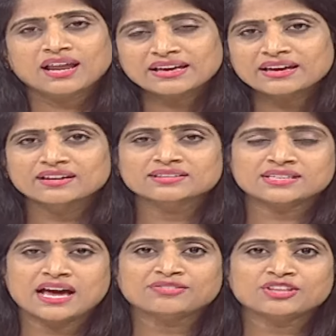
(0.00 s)
అలాగే
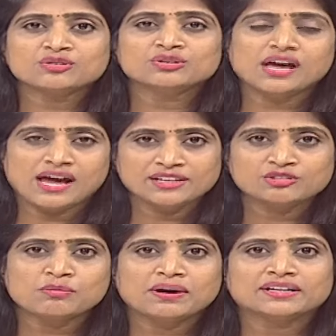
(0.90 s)
శాంతి కూడా
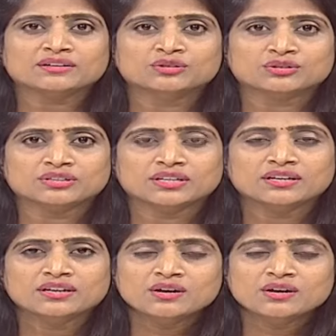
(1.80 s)
ఆయనతో పాటే ఉంటుంది